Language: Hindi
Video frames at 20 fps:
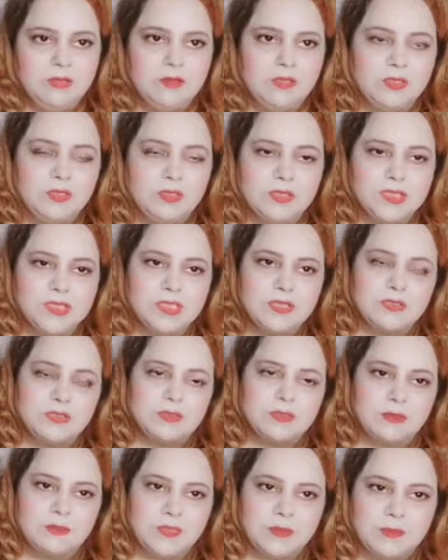और कोई क्वेश्चन
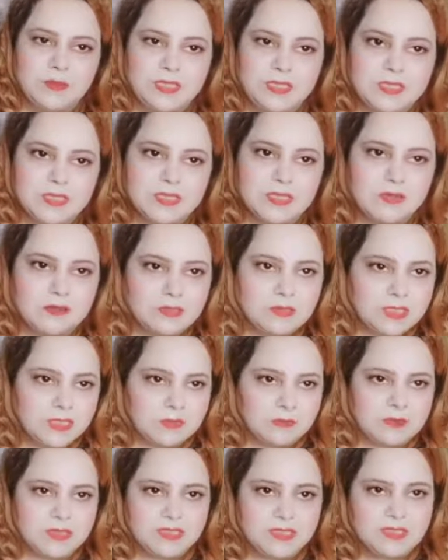हो तो मैं फिर से कहूँगी
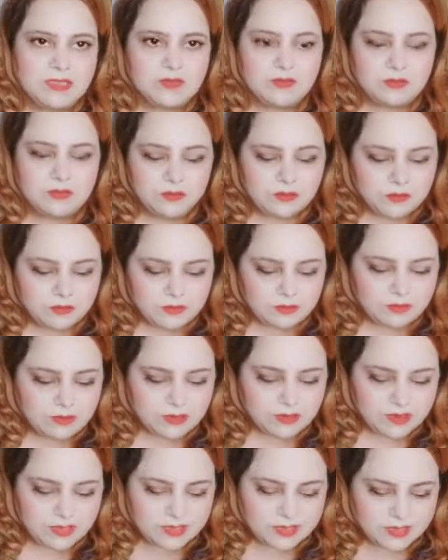कि मुझसे ज़रूर
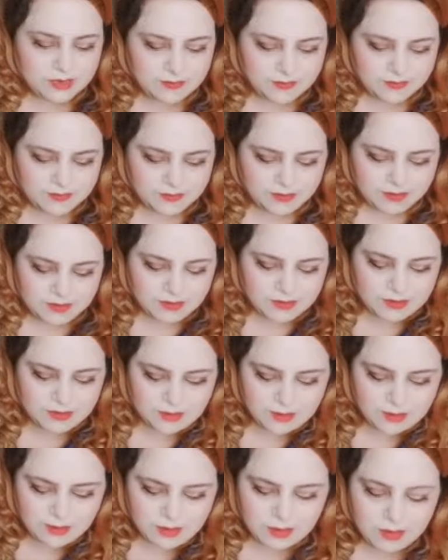ज़रूर डिस्क
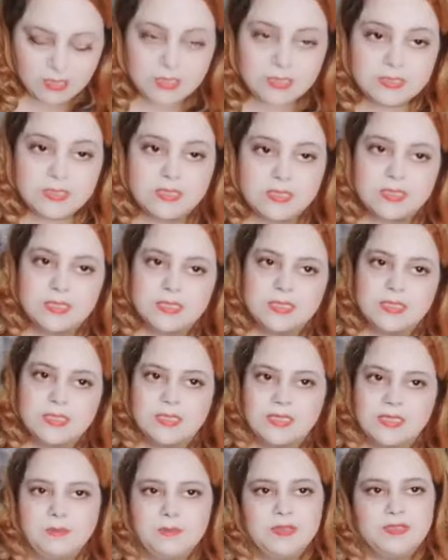डिस्कस
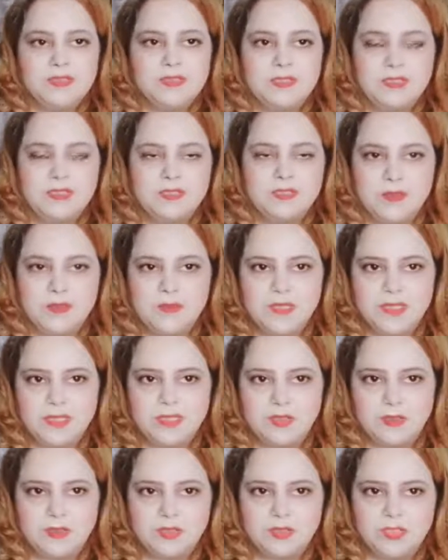करें मैं उसका जवाब
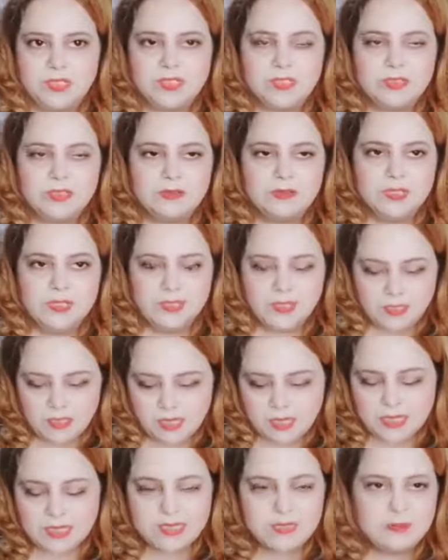देने की कोशिश करूँगी
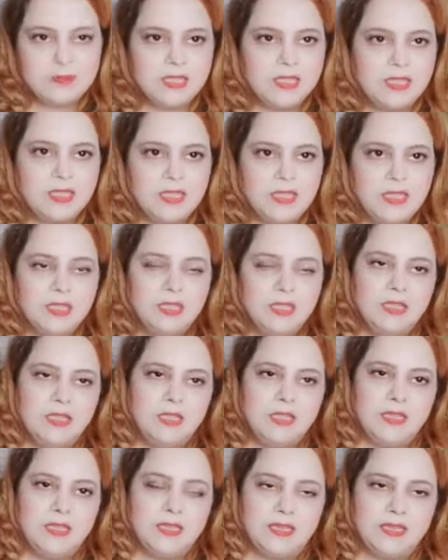आज मैं
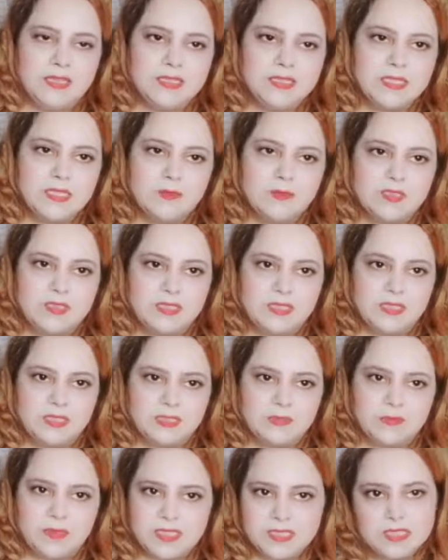हेयर्स के
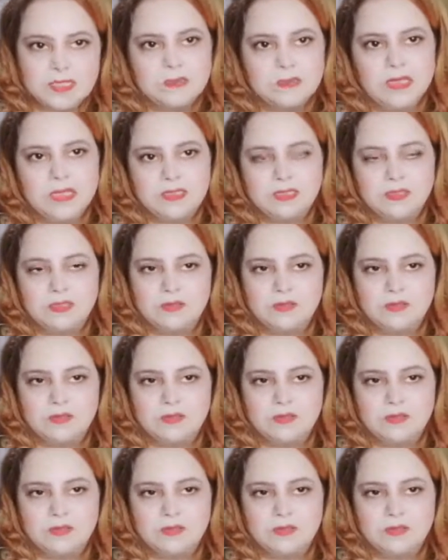मतलब फिर से बात